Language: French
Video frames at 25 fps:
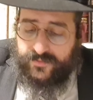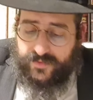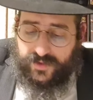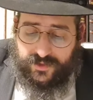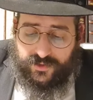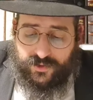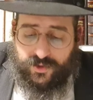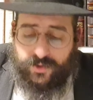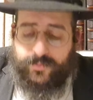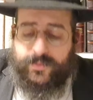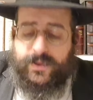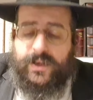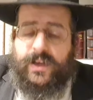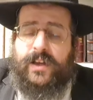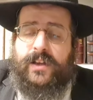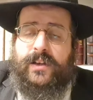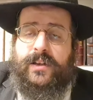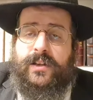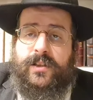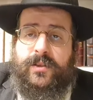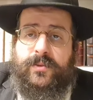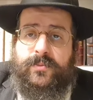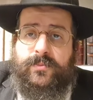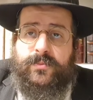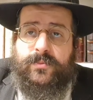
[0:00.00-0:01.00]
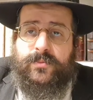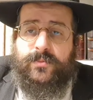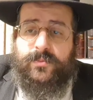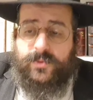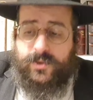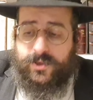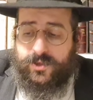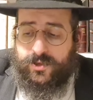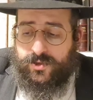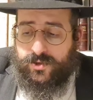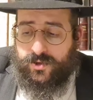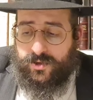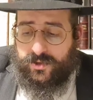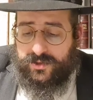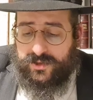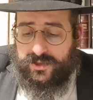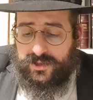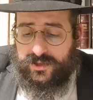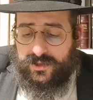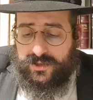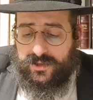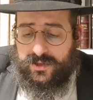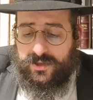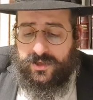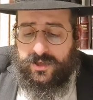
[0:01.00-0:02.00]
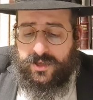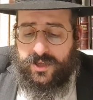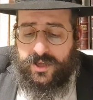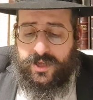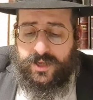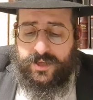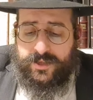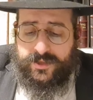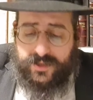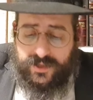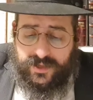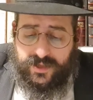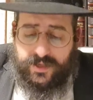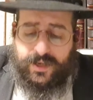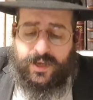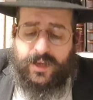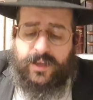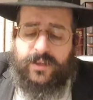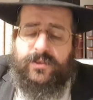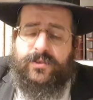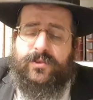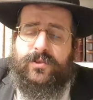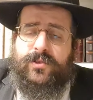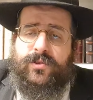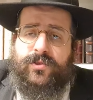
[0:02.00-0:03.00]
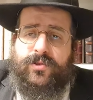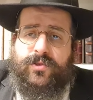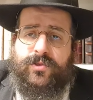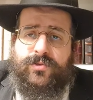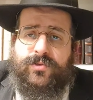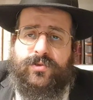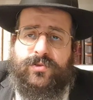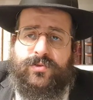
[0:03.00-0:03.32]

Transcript: Vayomer Alem, il leur dit, Yichen, que